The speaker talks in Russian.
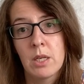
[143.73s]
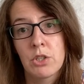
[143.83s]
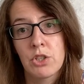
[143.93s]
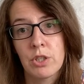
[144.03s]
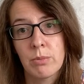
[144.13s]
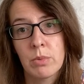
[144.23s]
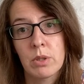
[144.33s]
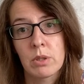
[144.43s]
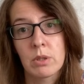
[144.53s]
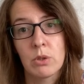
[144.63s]
чем,
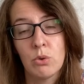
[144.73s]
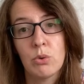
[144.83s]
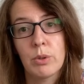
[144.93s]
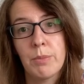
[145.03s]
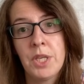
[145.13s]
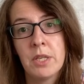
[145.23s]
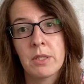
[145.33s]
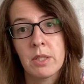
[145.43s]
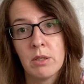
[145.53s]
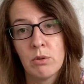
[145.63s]
э, ну, мне
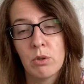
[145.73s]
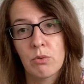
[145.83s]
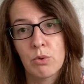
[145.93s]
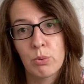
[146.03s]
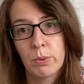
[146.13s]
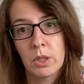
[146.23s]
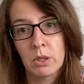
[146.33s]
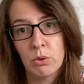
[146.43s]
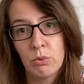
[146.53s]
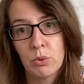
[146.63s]
делают всю
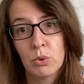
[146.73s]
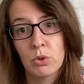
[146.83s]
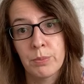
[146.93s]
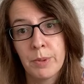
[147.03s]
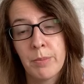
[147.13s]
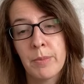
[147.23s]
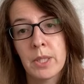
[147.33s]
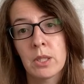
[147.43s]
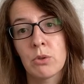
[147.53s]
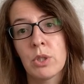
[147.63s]
подготовку, то есть мне помогают.